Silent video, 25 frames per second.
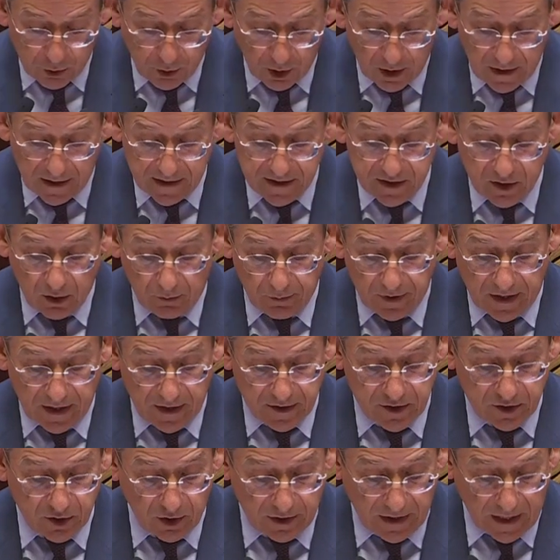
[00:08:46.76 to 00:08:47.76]
pour que
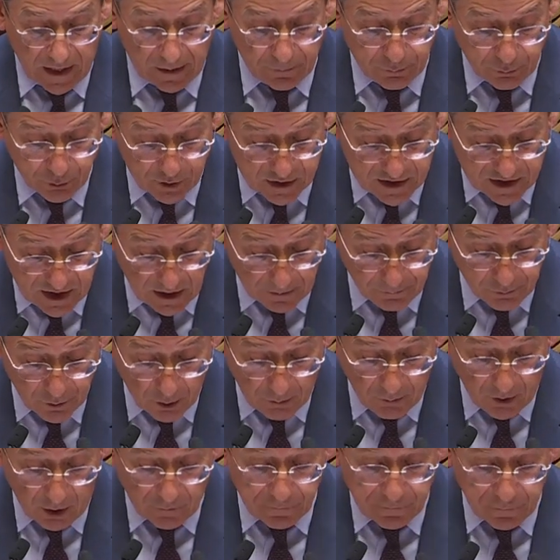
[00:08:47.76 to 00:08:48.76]
l'Assemblée nationale puisse
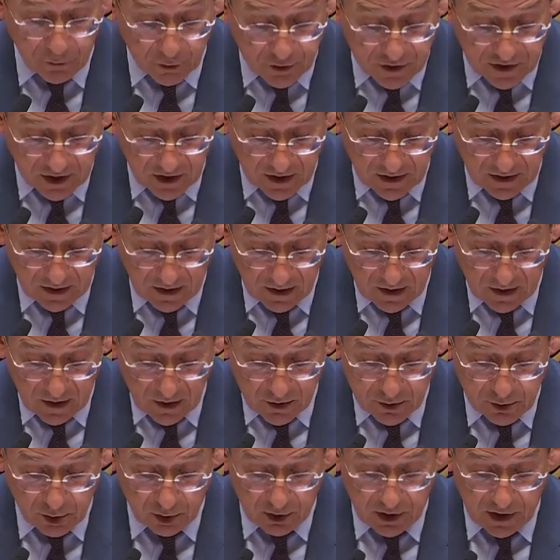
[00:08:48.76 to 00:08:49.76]
simplement voter
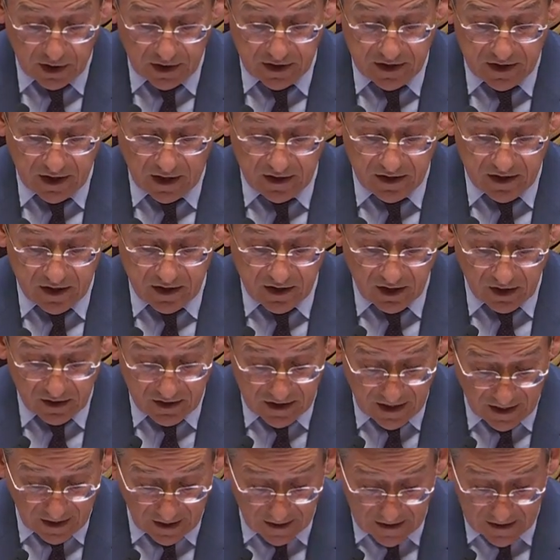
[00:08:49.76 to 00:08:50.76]
ce qui est sa,
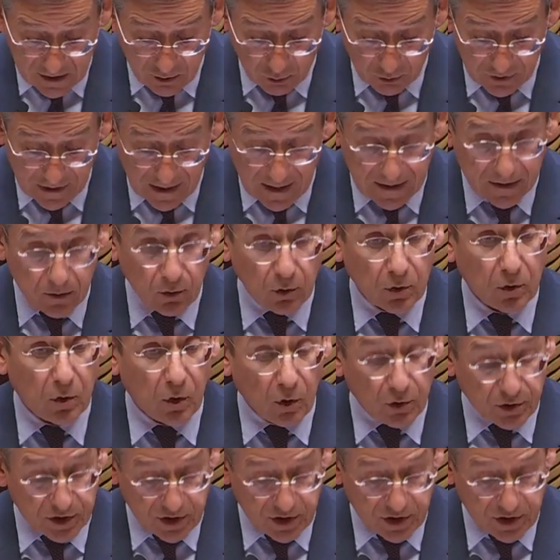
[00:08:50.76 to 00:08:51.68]
sa raison d'être